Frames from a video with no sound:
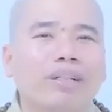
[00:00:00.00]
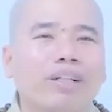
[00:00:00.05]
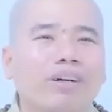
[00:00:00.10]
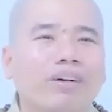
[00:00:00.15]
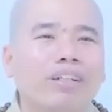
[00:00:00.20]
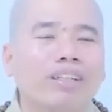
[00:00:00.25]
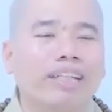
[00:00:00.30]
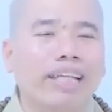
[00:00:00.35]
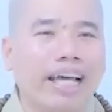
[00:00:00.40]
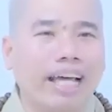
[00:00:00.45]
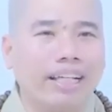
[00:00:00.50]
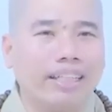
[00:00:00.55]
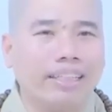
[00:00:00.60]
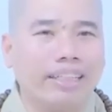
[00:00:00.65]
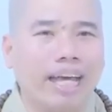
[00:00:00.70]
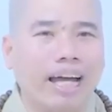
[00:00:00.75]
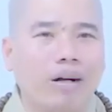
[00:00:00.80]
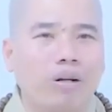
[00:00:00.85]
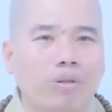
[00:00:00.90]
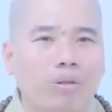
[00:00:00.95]
mình nói dạ
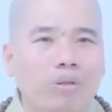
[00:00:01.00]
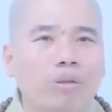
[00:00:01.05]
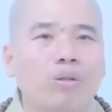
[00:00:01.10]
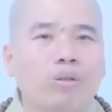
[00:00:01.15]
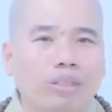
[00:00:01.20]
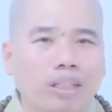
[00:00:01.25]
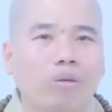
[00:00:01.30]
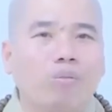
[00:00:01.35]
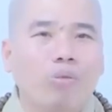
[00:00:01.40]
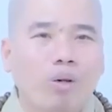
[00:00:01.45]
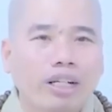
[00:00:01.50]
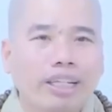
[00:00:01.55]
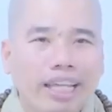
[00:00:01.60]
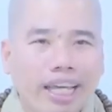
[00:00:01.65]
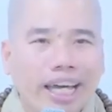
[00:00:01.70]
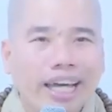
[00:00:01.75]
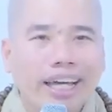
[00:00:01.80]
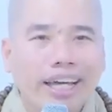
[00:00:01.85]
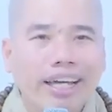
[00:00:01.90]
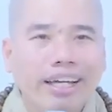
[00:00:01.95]
chào chồng quan
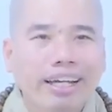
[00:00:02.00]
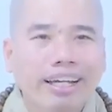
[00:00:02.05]
gia